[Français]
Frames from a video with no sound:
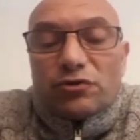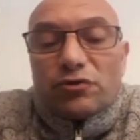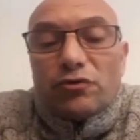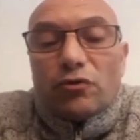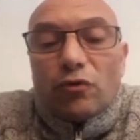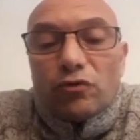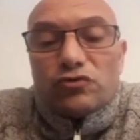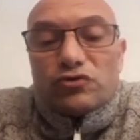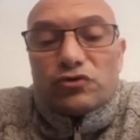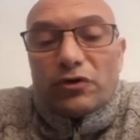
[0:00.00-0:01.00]
que le gros
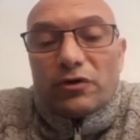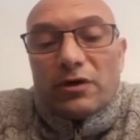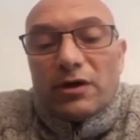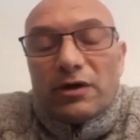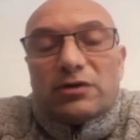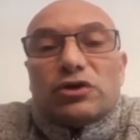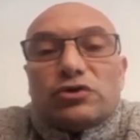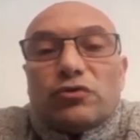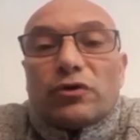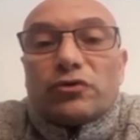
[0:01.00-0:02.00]
du stock des
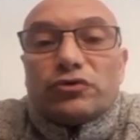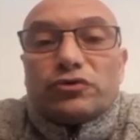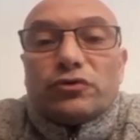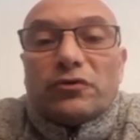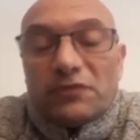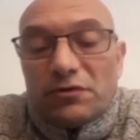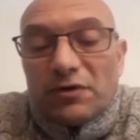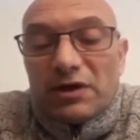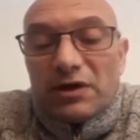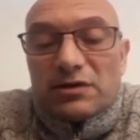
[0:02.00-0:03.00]
joueurs de jeux de
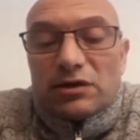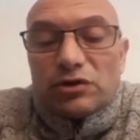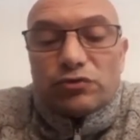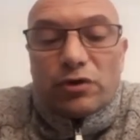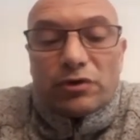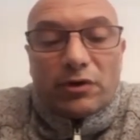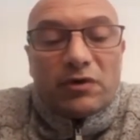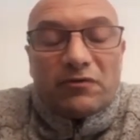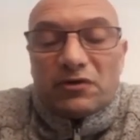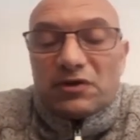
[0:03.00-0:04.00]
figurines, c'était des joueurs
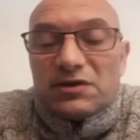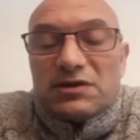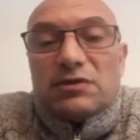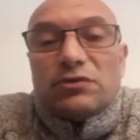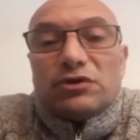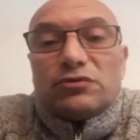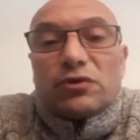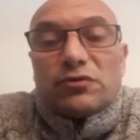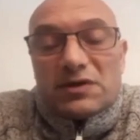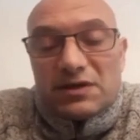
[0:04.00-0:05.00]
d'Heroic Fantasy ou des
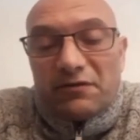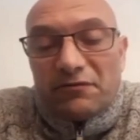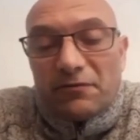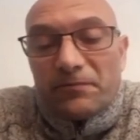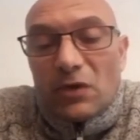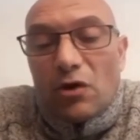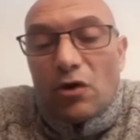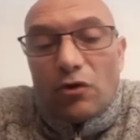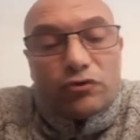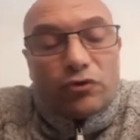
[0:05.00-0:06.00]
joueurs de SF.
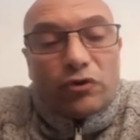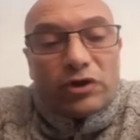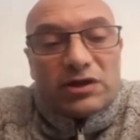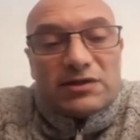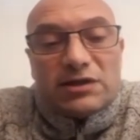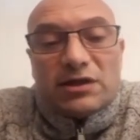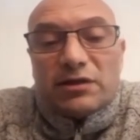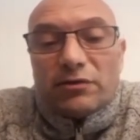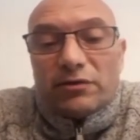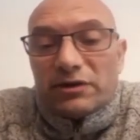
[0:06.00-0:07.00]
Donc on a
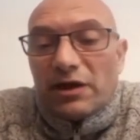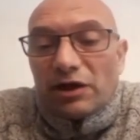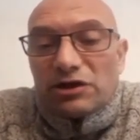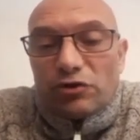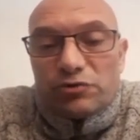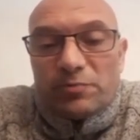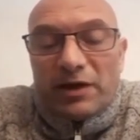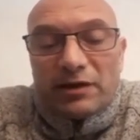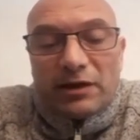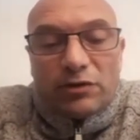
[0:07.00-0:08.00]
décidé d'élargir le
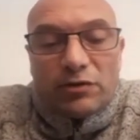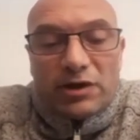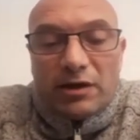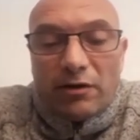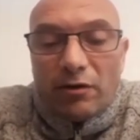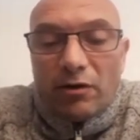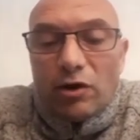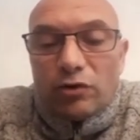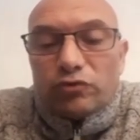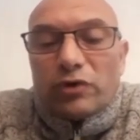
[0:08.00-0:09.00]
spectre, d'accueillir
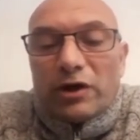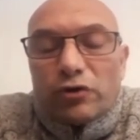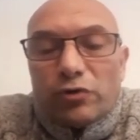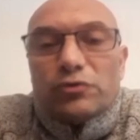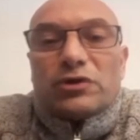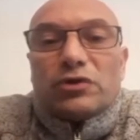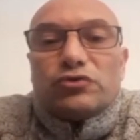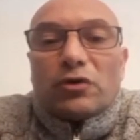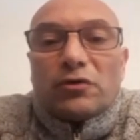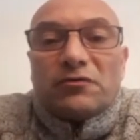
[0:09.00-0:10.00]
toute la communauté
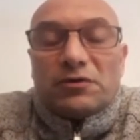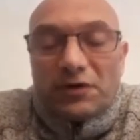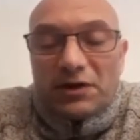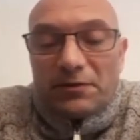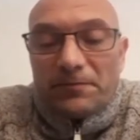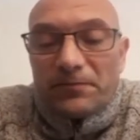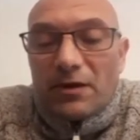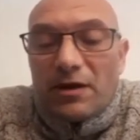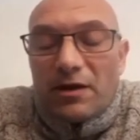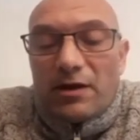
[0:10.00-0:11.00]
de joueurs de figurines.
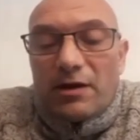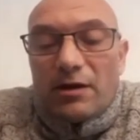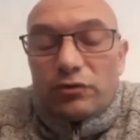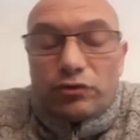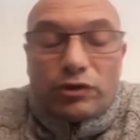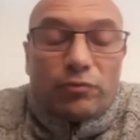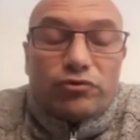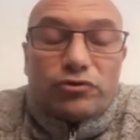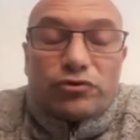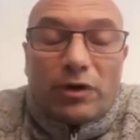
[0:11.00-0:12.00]
D'accord.
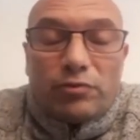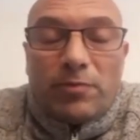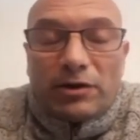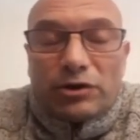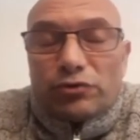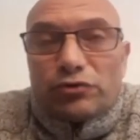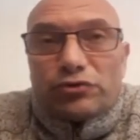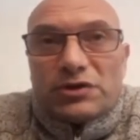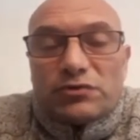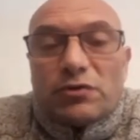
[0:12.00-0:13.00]
D'autant plus que la plupart des joueurs
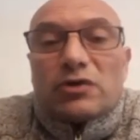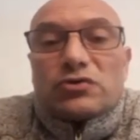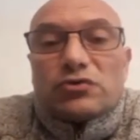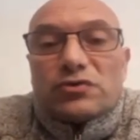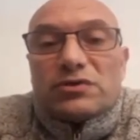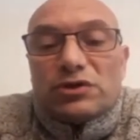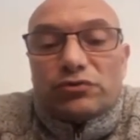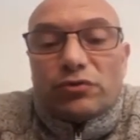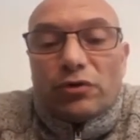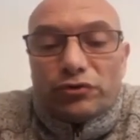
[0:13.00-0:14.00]
de jeux d'histoire sont
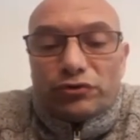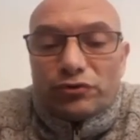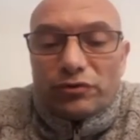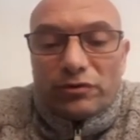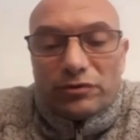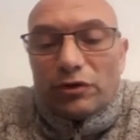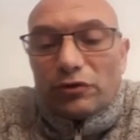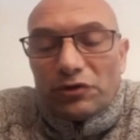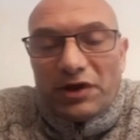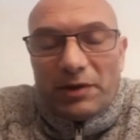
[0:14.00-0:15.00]
aussi joueurs de jeux
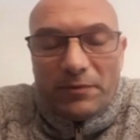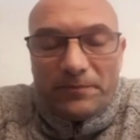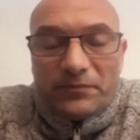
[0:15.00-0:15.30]
d'autres thèmes.